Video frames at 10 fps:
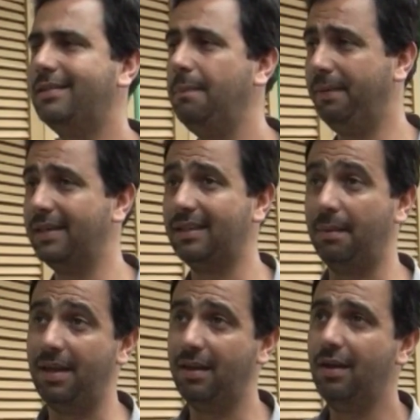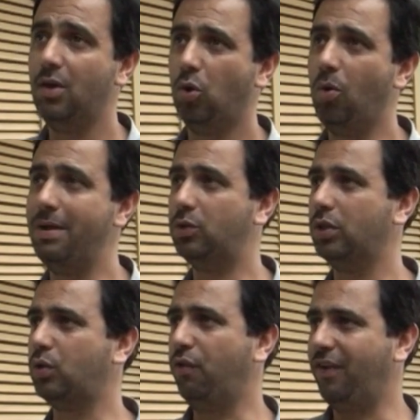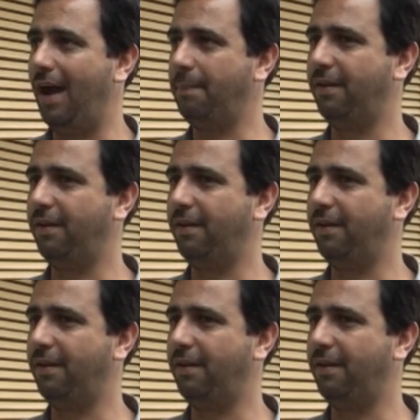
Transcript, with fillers: Essa empresa também começou a desconfiar,